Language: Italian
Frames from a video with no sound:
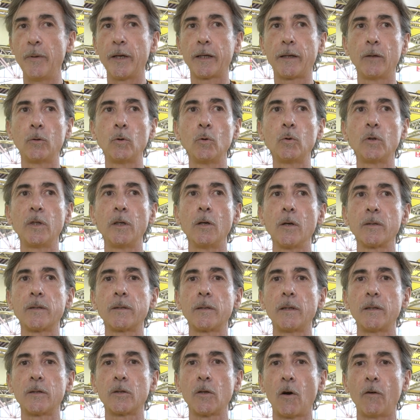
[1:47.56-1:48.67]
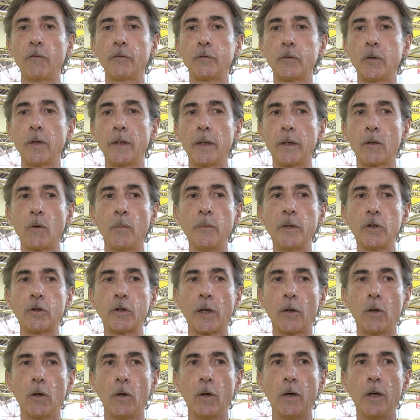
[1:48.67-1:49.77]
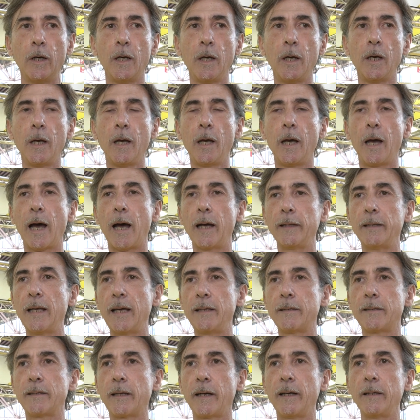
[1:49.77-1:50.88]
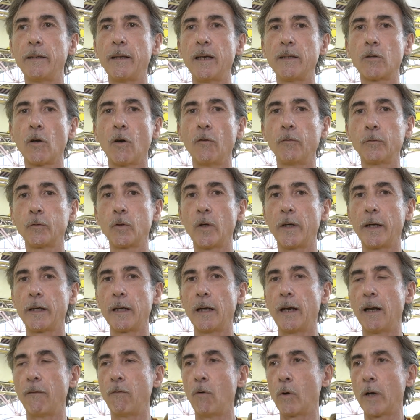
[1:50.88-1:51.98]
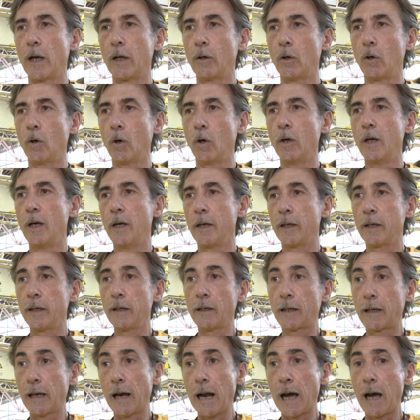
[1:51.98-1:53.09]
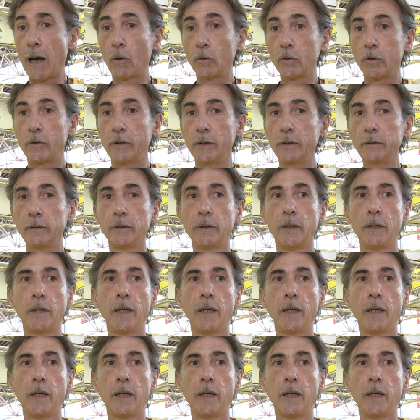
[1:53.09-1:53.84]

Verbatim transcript: perché tutti i nostri software cominciano ad essere dei software che lavorano in cloud,